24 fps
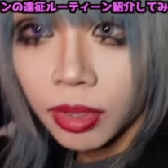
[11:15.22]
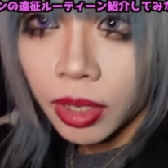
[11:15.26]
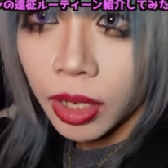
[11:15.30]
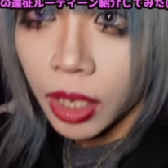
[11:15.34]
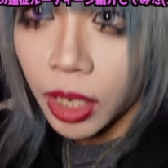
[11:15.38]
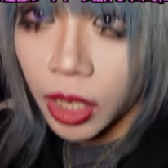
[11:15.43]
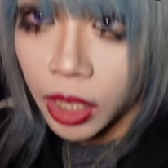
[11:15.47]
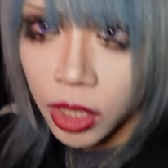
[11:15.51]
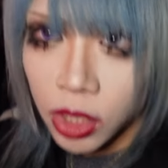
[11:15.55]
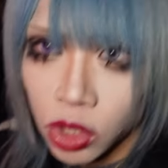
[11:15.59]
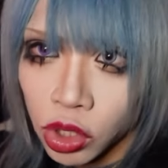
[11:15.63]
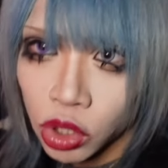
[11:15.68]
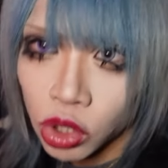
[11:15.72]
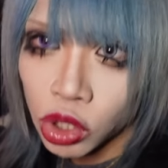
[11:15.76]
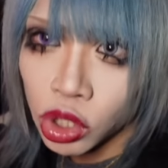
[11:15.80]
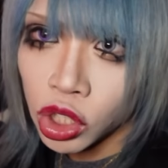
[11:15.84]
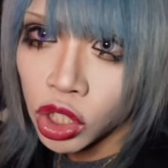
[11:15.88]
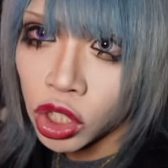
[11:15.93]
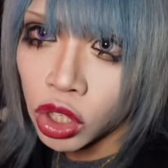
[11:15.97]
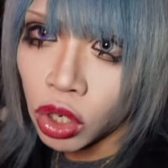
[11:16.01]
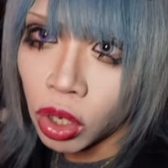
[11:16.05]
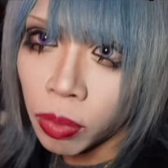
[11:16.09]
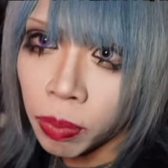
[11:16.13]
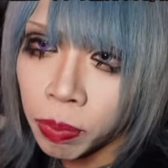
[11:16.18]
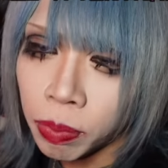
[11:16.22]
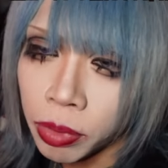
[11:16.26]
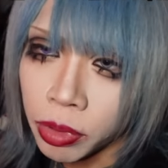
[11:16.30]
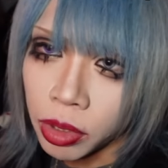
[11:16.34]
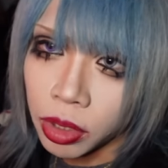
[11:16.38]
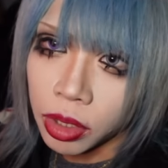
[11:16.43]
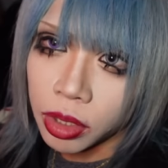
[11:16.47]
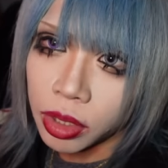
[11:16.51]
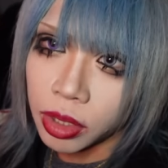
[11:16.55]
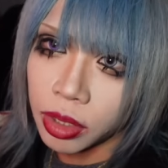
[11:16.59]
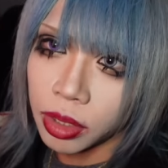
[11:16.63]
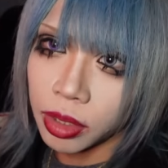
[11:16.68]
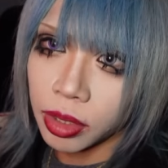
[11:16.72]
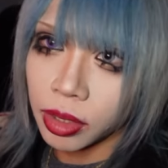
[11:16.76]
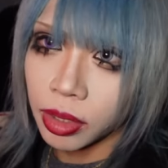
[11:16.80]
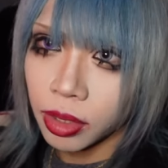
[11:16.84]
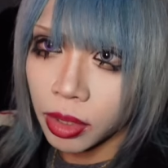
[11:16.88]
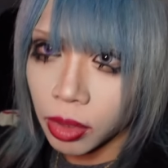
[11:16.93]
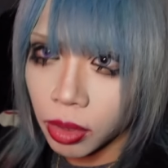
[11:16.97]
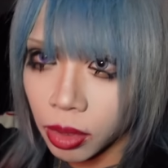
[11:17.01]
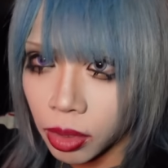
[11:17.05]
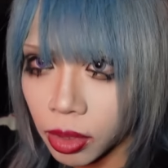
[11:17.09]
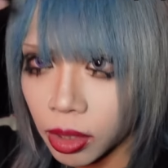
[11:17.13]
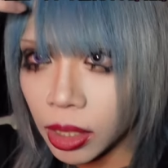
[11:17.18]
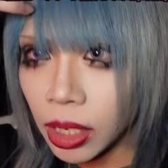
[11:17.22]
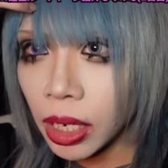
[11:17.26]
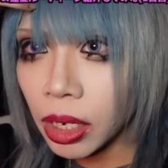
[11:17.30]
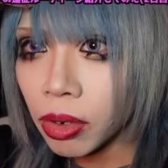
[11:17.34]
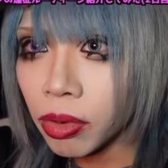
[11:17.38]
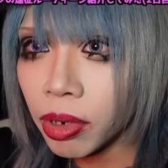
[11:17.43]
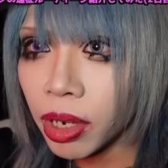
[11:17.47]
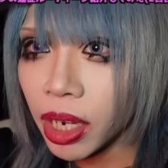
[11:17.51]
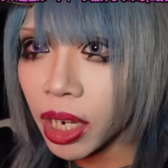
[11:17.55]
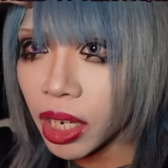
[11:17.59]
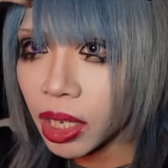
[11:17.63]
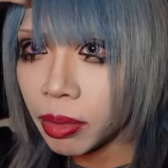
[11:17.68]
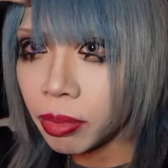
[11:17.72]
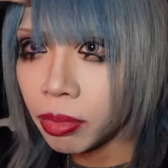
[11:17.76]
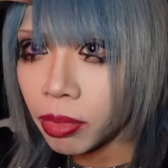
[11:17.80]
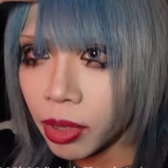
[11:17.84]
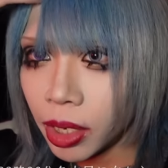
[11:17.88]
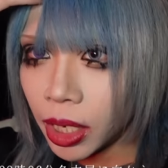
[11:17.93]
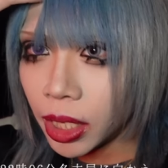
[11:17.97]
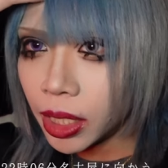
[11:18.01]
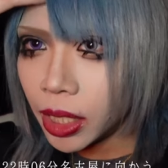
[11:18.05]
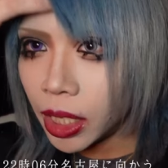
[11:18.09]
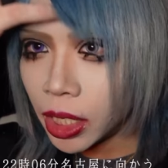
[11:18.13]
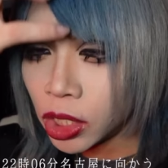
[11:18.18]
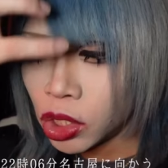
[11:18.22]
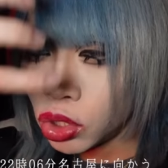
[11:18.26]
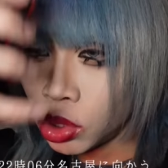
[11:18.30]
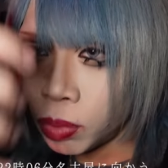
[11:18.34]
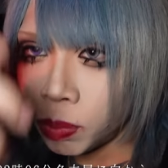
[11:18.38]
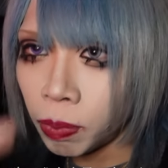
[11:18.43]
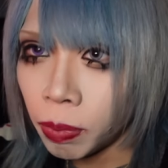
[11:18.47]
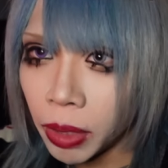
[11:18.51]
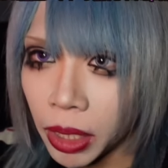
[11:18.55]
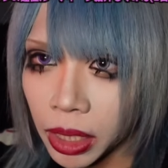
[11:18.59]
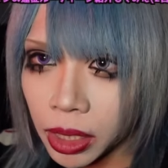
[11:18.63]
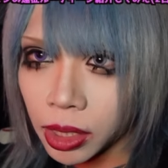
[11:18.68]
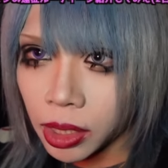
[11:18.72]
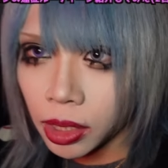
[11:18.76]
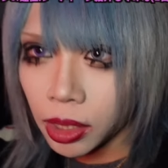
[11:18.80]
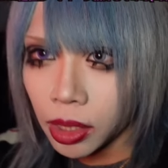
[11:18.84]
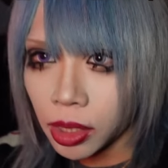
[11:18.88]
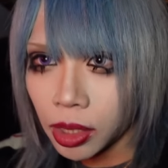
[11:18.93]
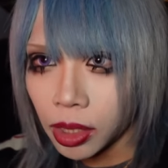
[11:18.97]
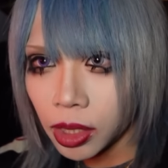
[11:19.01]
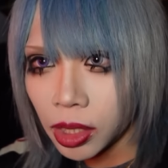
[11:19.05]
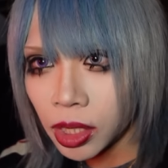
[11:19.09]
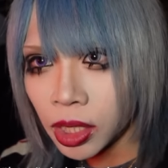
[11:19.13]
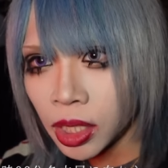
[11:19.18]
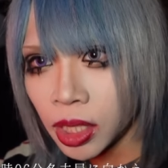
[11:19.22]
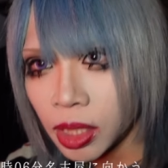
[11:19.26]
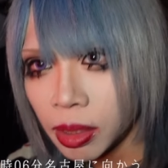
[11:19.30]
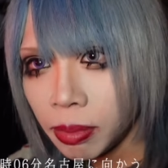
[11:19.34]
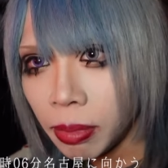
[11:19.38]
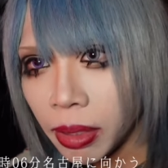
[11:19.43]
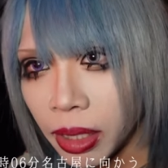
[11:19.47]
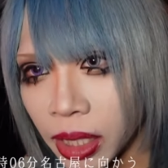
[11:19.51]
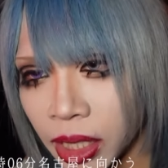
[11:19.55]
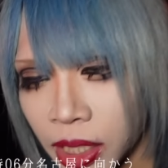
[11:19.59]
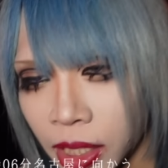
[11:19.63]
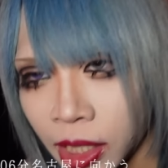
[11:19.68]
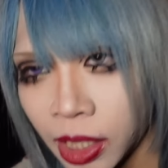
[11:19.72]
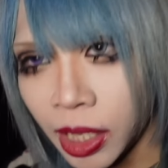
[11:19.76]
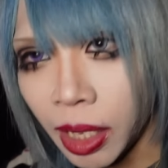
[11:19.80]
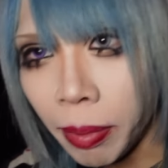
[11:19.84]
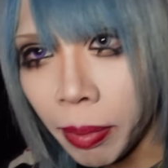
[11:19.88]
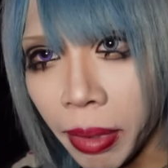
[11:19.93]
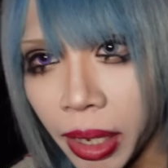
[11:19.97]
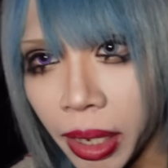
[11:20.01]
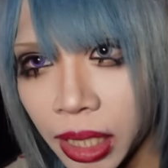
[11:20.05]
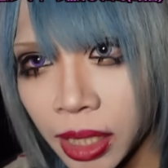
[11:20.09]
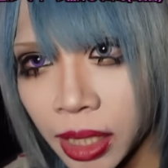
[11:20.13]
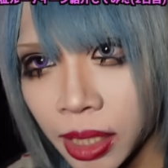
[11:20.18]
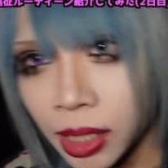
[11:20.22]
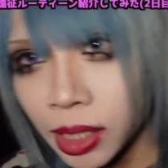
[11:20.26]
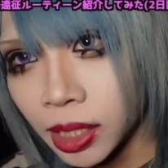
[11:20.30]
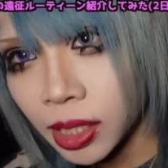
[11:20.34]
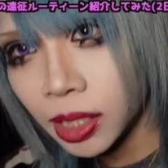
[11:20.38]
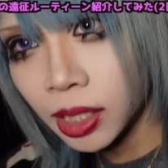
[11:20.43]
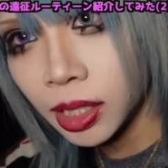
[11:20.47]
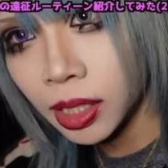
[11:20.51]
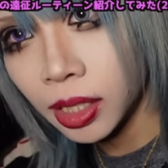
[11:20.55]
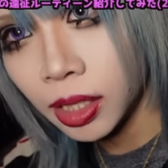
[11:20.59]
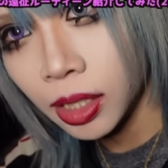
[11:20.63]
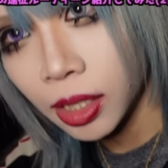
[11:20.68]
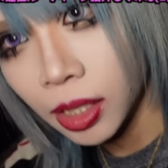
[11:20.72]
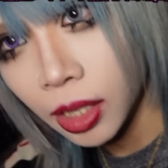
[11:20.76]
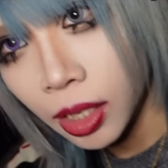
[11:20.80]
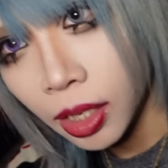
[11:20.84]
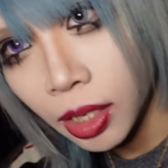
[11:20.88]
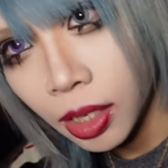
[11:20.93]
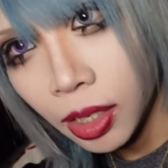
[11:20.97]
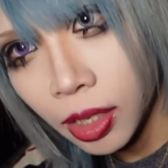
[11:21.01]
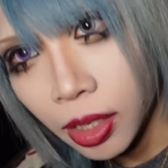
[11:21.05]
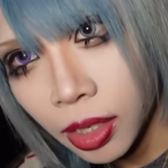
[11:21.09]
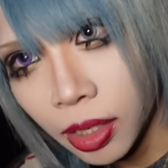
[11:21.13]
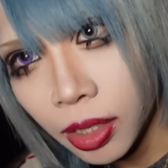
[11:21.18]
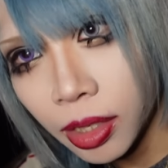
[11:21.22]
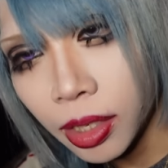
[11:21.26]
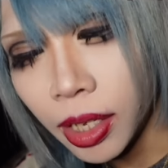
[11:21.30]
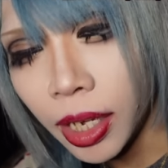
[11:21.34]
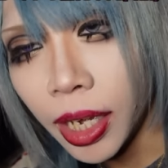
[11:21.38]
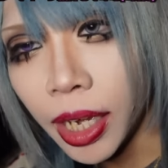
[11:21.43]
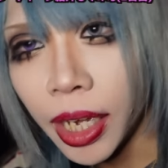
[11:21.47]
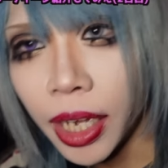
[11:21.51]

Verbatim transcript: はい10時6分名古屋に向けて出発ししてますイエイイエ